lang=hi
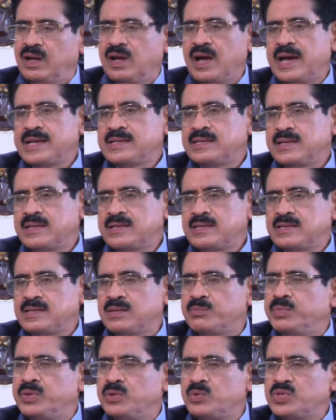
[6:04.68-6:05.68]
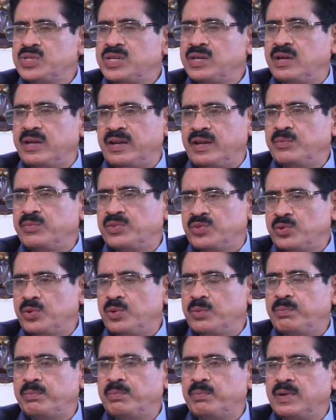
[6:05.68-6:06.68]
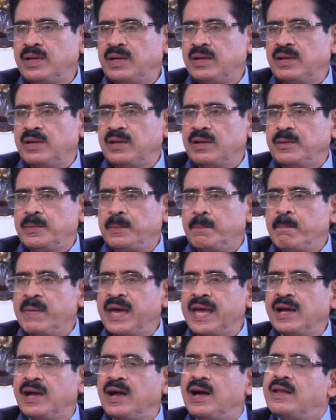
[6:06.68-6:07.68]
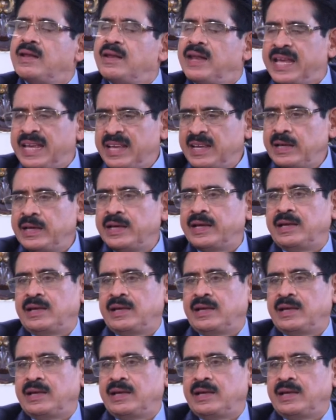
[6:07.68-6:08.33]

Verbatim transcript: कायासेंस ब्यूटी क्रीम सोप महंगा नहीं है